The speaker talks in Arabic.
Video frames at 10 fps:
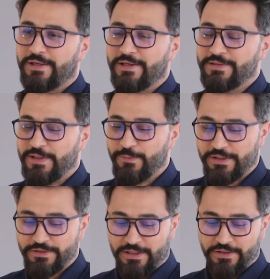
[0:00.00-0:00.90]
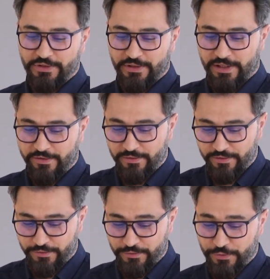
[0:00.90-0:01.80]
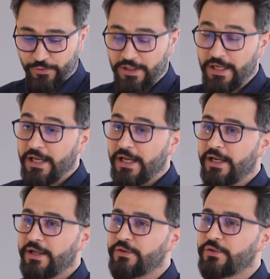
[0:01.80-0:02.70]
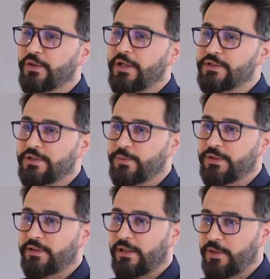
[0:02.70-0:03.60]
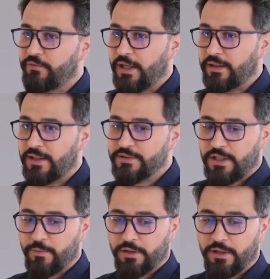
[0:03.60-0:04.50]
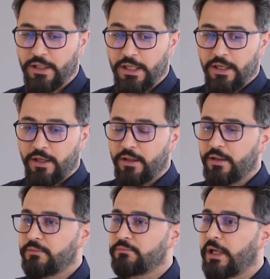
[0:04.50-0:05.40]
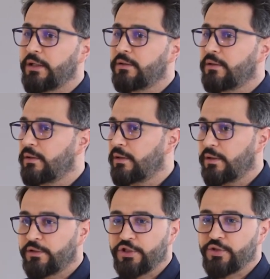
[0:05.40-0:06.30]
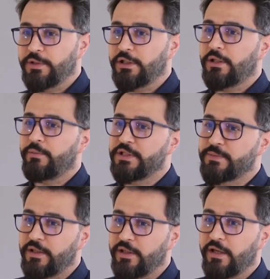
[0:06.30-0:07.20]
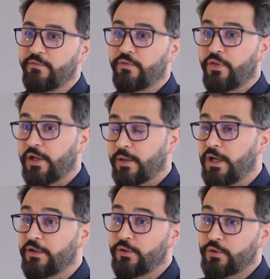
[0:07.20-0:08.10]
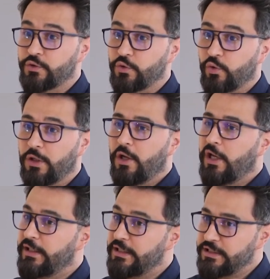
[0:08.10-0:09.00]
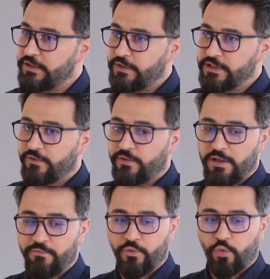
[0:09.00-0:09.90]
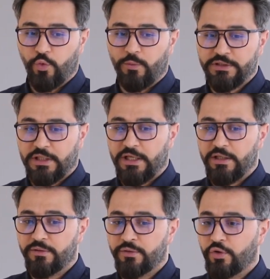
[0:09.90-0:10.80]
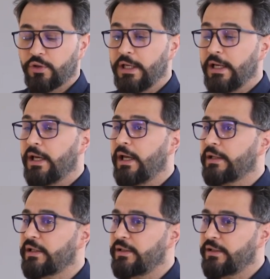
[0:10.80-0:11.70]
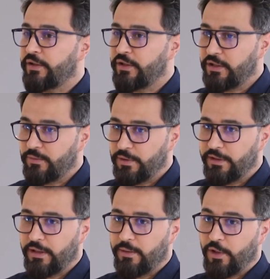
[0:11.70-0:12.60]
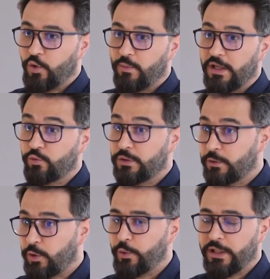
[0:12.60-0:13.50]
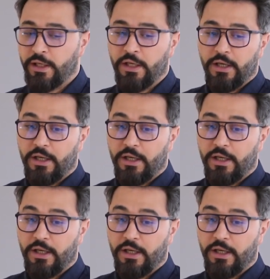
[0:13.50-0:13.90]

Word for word: الله يسلمك ان شاء الله شكرا لحضرتك دكتور آه، دكتور ياسر يمكن تكلمنا في حلقات سابقه آه، عن آه، تجميل بالنسبه للانف الضربات الكسور النزيف اللي يصير في الانف وما شاء الله عليك دكتور اعطيتنا الكثير من المعلومات والتوعويه